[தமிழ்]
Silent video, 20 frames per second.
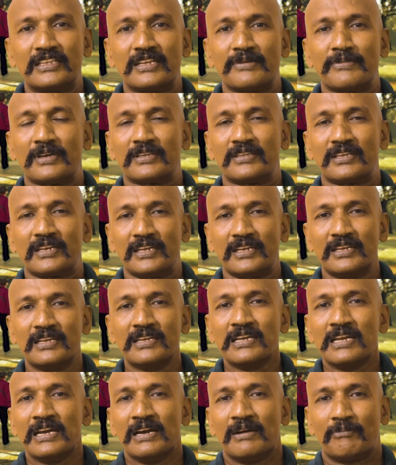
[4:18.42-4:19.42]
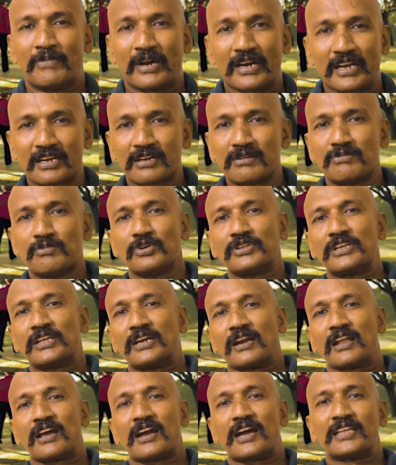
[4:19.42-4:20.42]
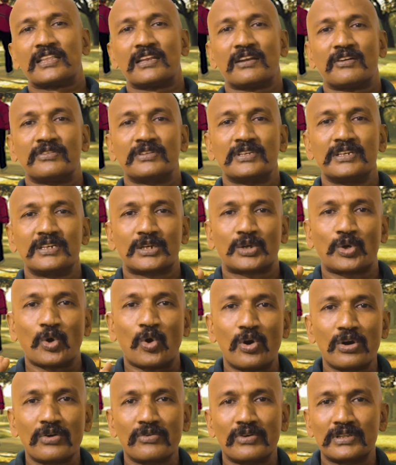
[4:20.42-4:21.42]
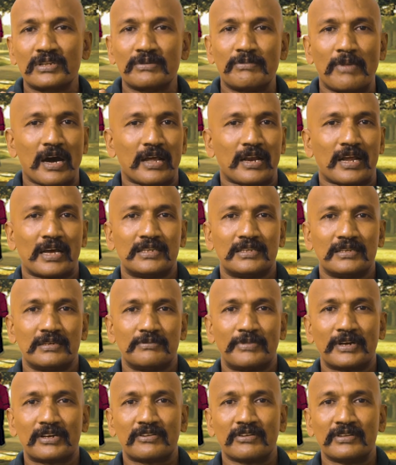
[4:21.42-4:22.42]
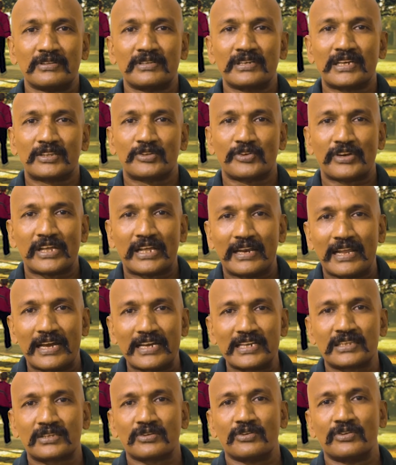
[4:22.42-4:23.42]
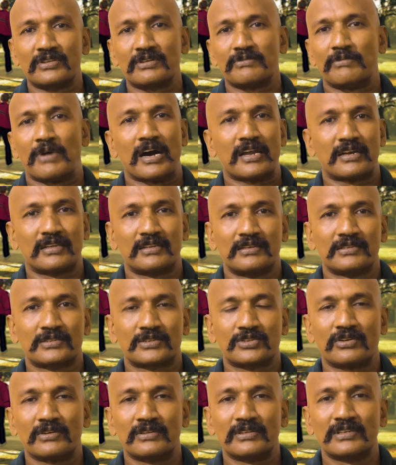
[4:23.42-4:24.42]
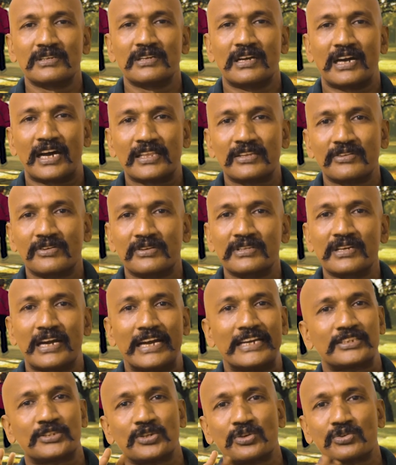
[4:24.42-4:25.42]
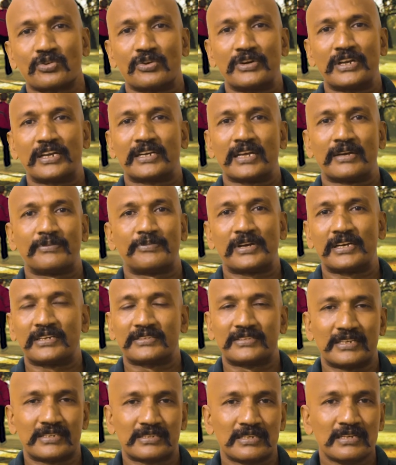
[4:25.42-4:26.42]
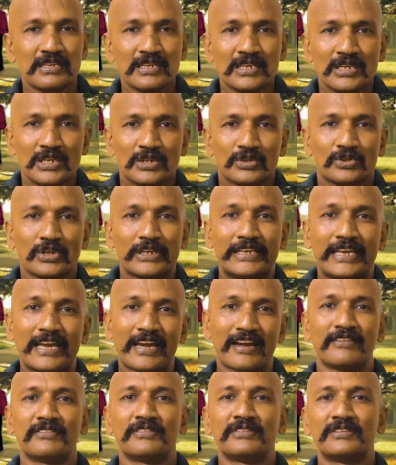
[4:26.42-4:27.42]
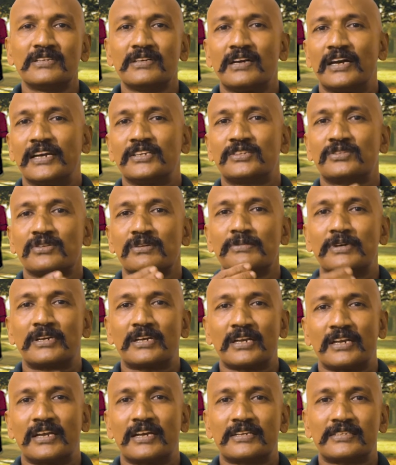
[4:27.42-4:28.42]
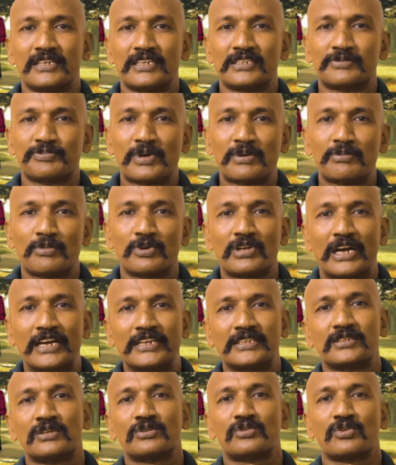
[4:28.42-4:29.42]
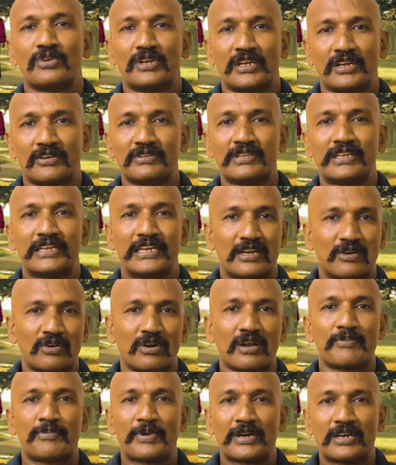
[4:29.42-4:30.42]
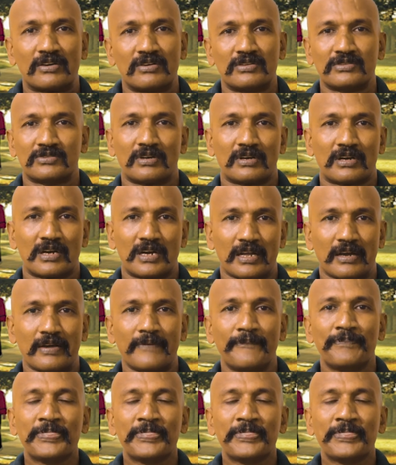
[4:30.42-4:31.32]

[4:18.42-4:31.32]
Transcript: இந்த மாதிரி மடக்கும்போது என்னென்னா அதில் வந்து டோன் வந்து மாறாது பட் வந்து அதோடைய லெங்த் வந்து மாறுது ஸோ வந்து அது வந்து ஐசோட்டோனிக் டைப் ஆஃப் எக்ஸசைஸ் ஸோ ஏன் வந்து ஐசோமெட்ரிக் எக்ஸசைஸ் பண்ணும்போது ஐசோட்டோனிக் வந்து ஈக்குவலாக பண்ணணும்னு சொல்கிறேன்னா